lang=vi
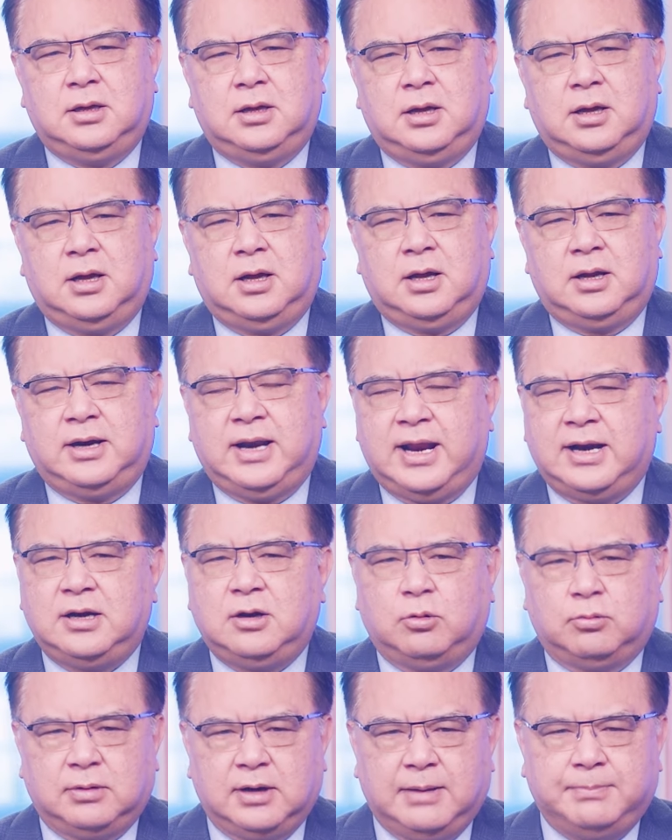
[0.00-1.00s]
À, đảng
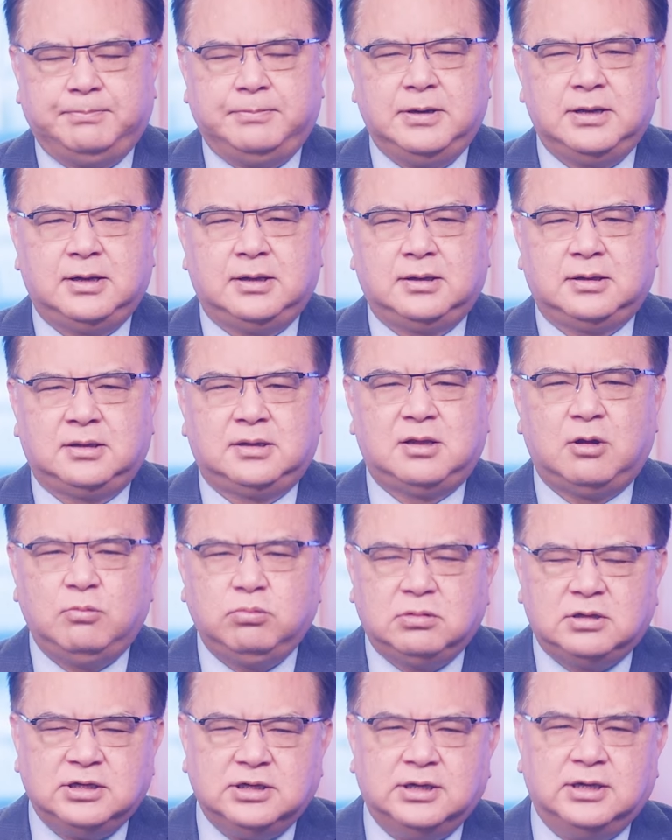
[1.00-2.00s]
độc lập đó
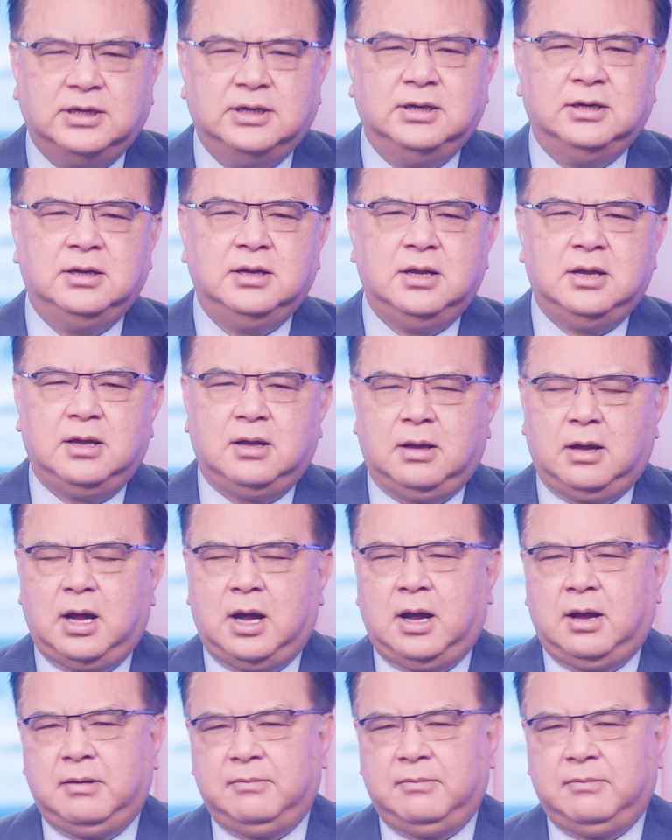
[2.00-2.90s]
thông thường uh,